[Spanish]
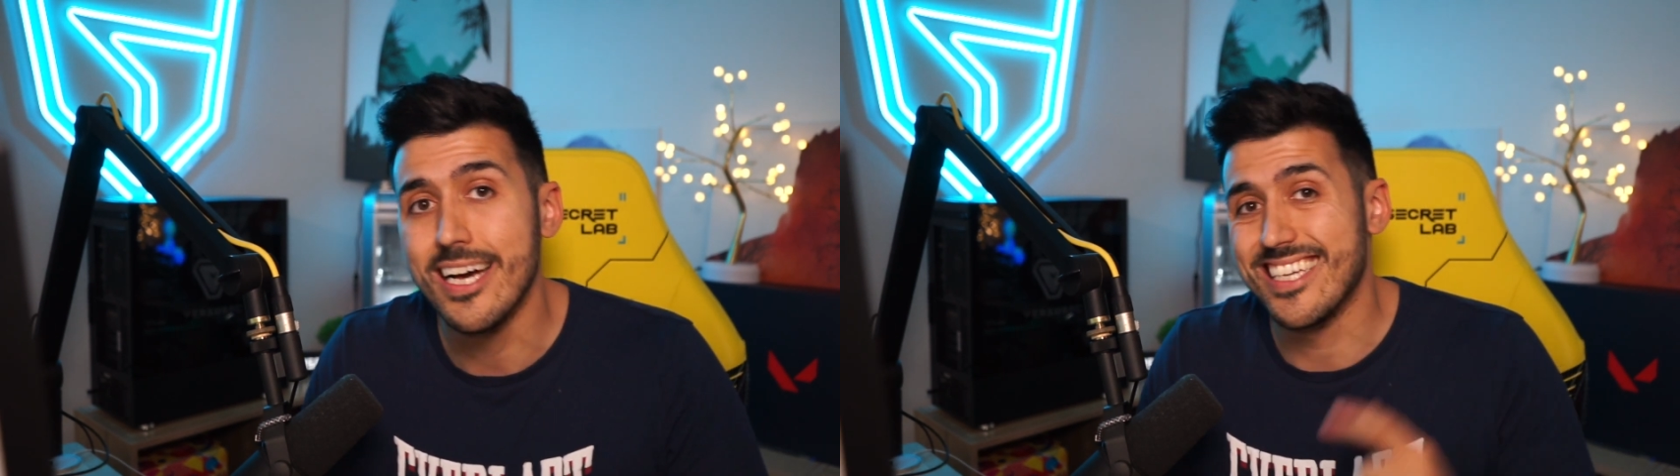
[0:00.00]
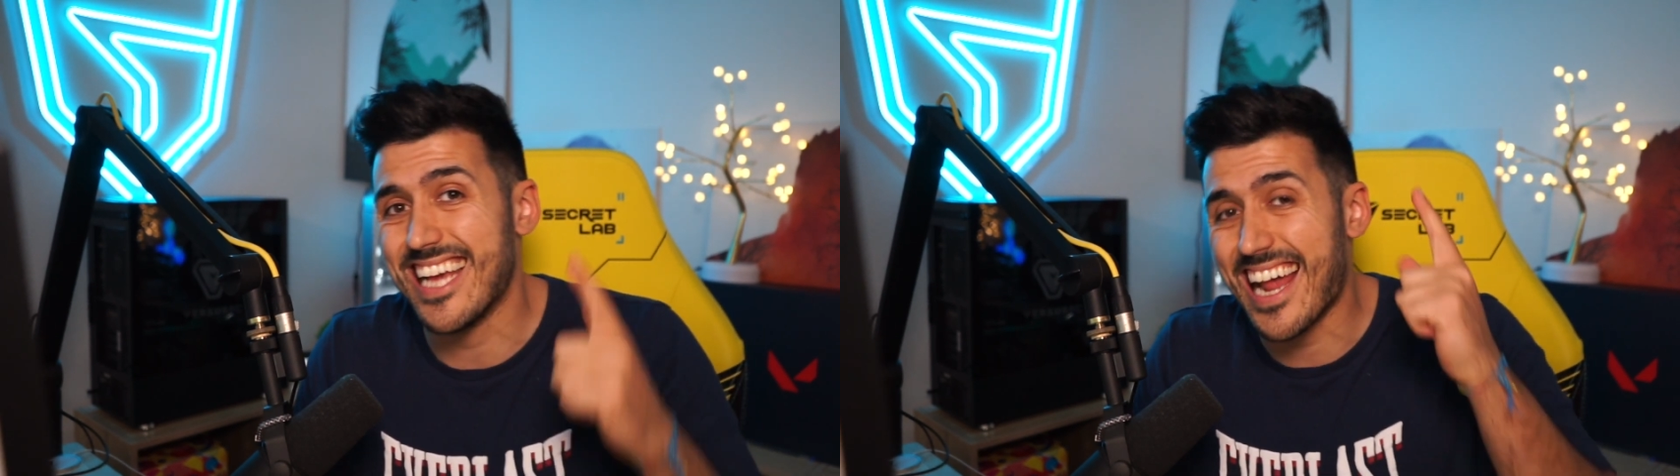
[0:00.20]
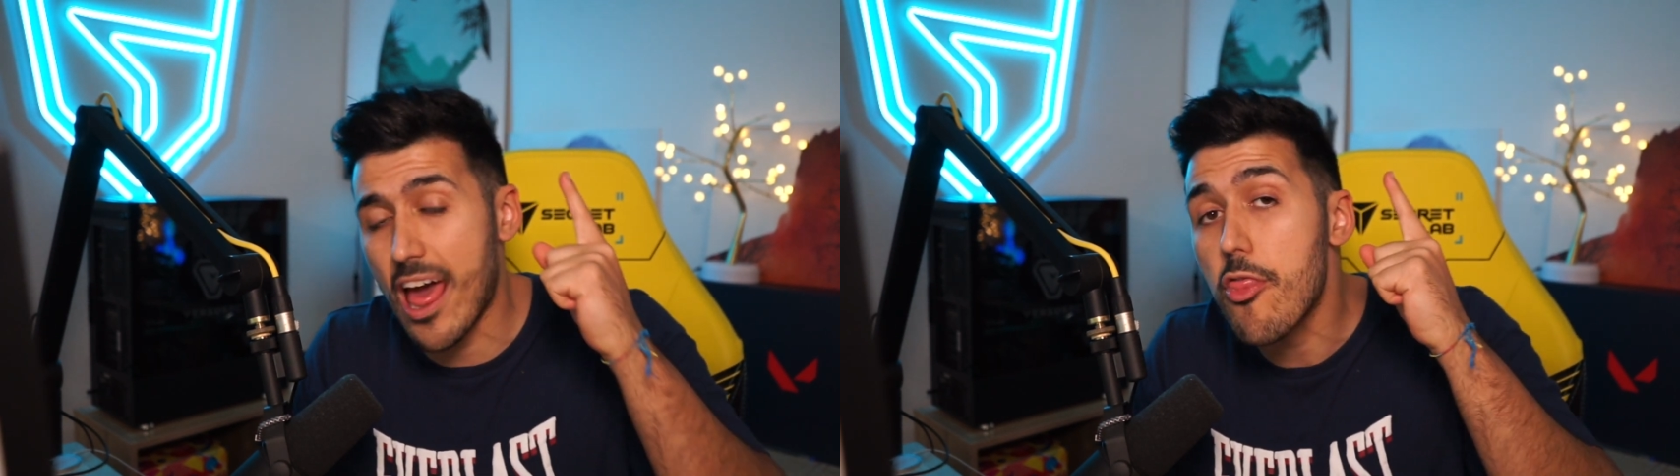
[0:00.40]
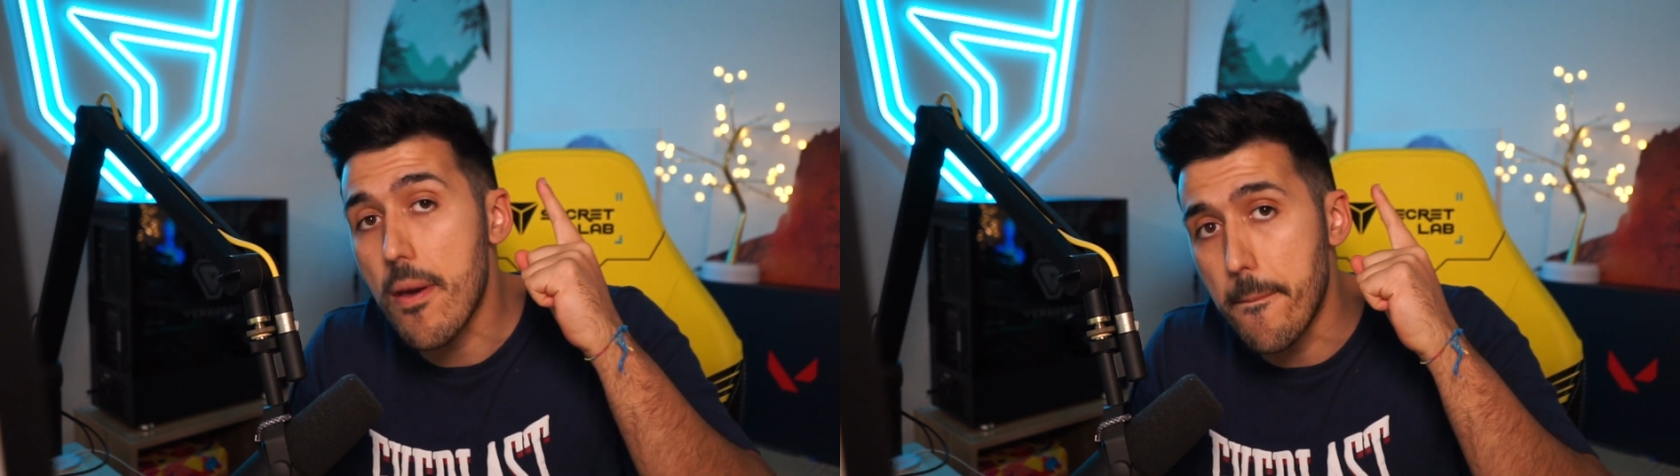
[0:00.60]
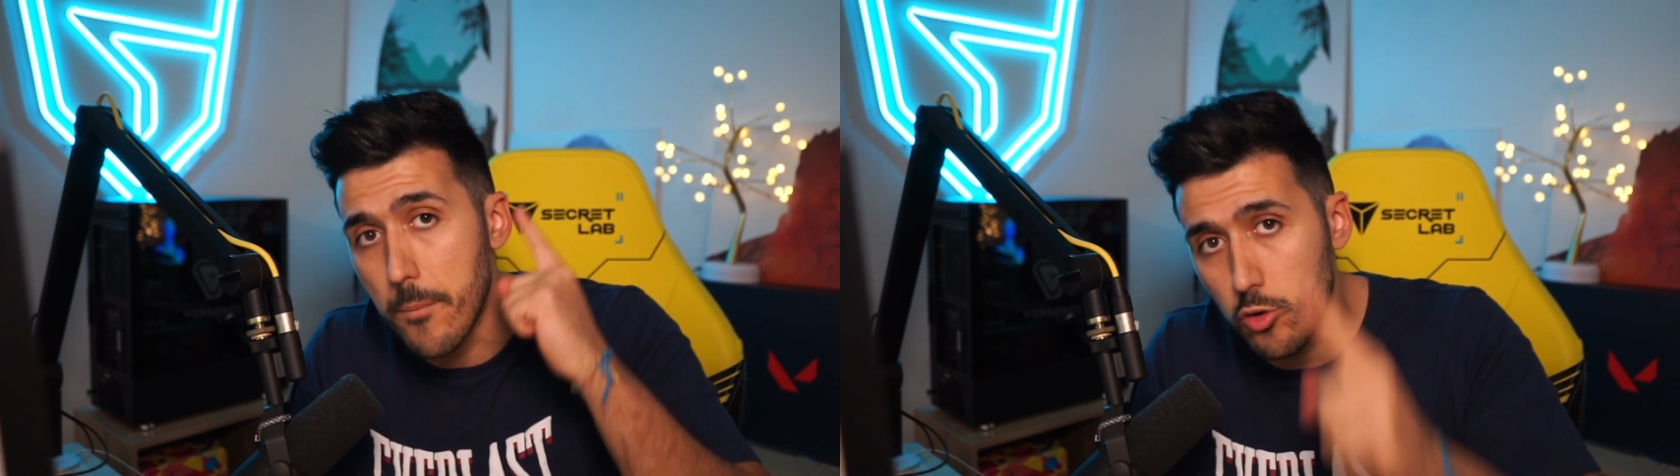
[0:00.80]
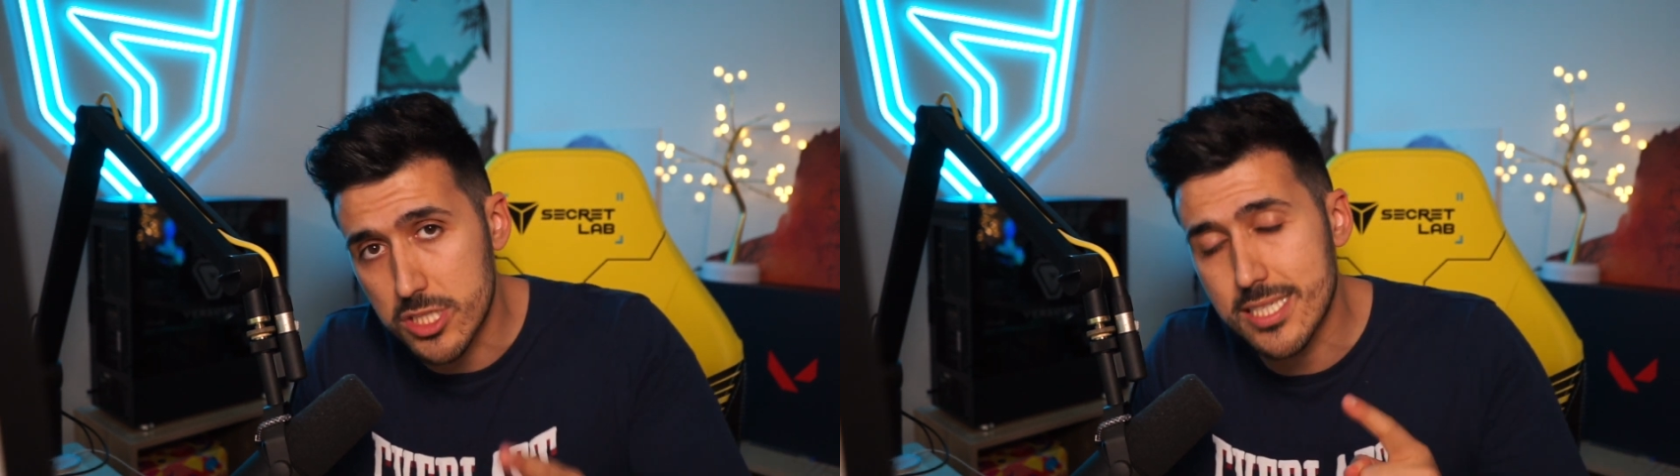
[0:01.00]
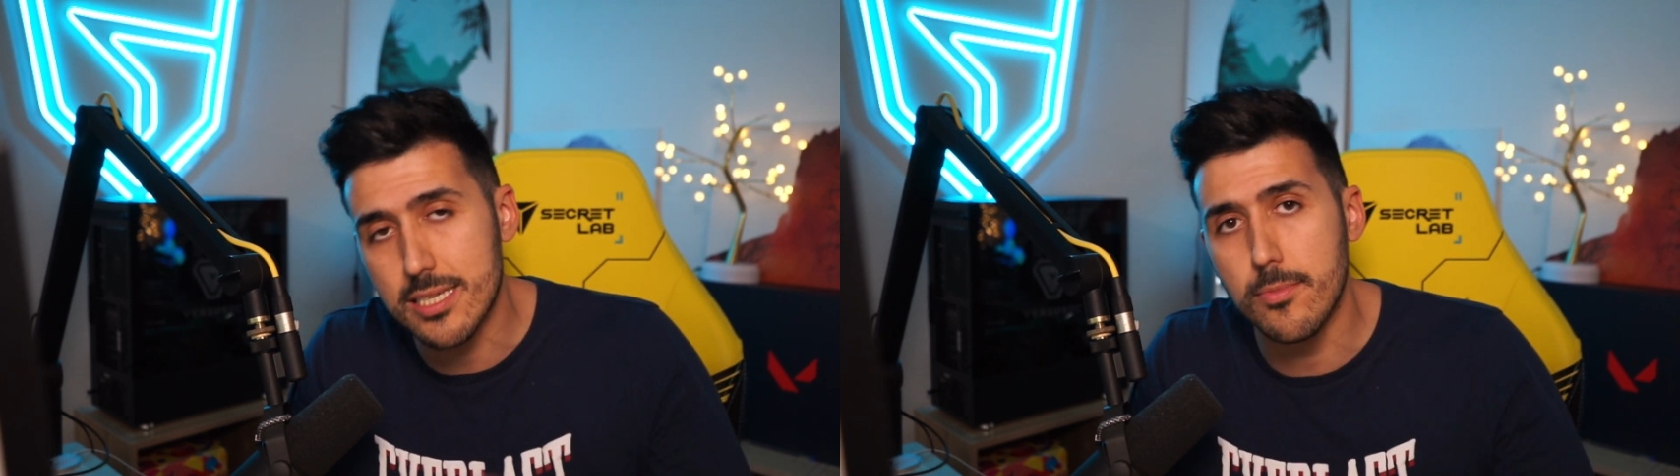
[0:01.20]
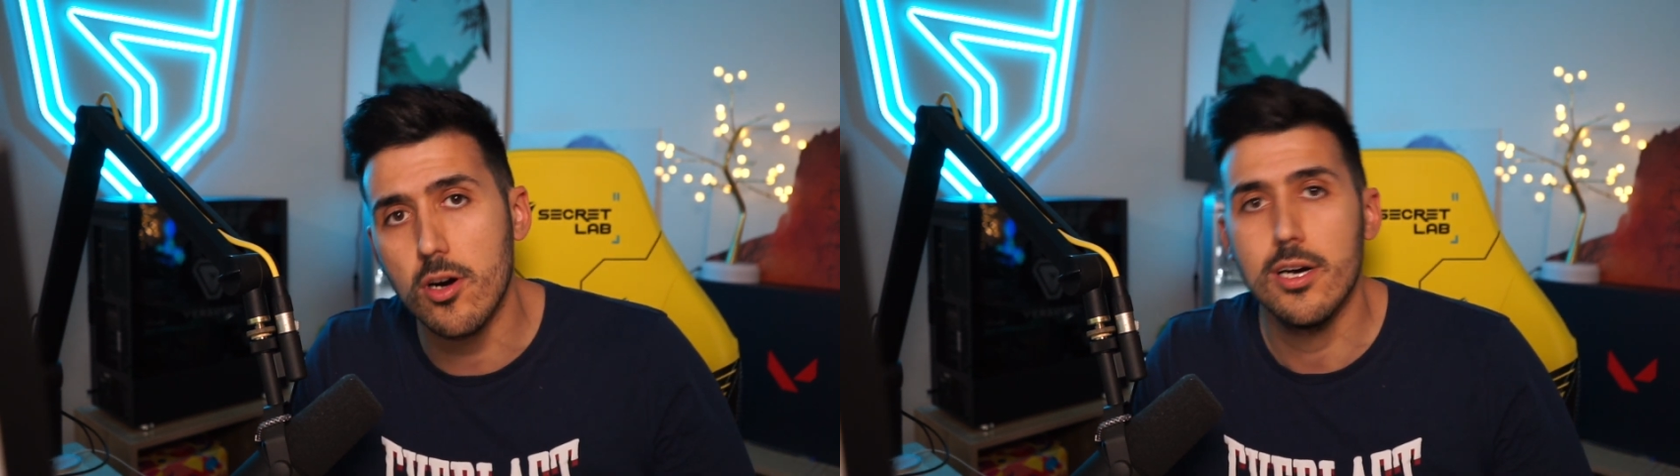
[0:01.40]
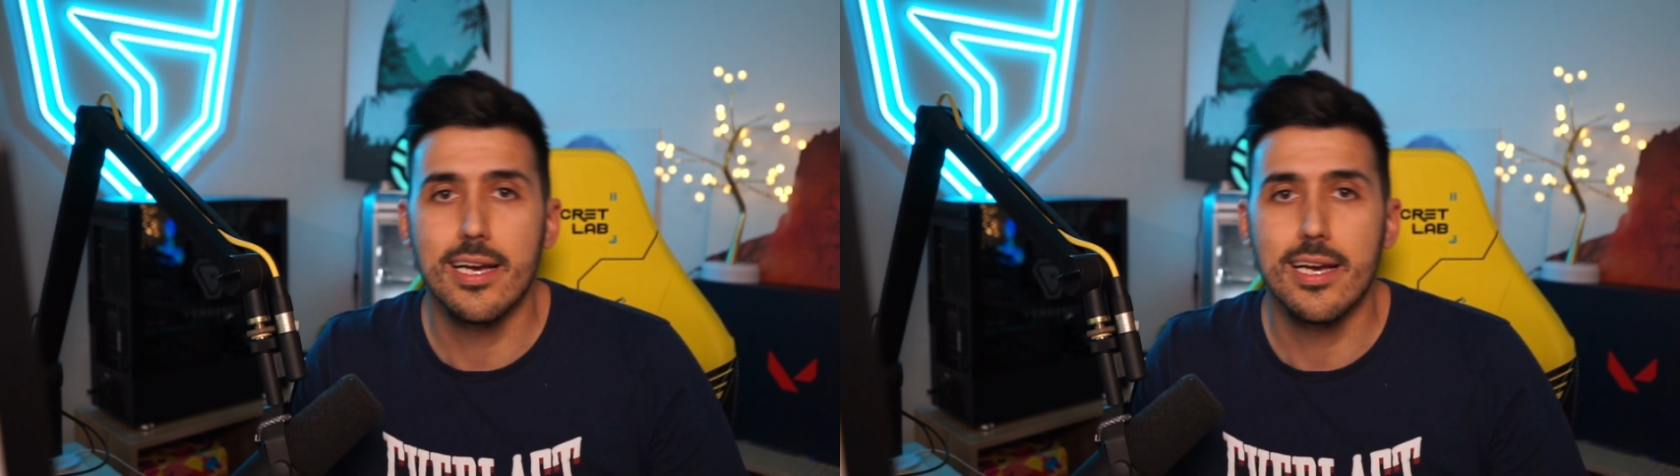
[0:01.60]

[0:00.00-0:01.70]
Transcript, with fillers: se agradece muchísimo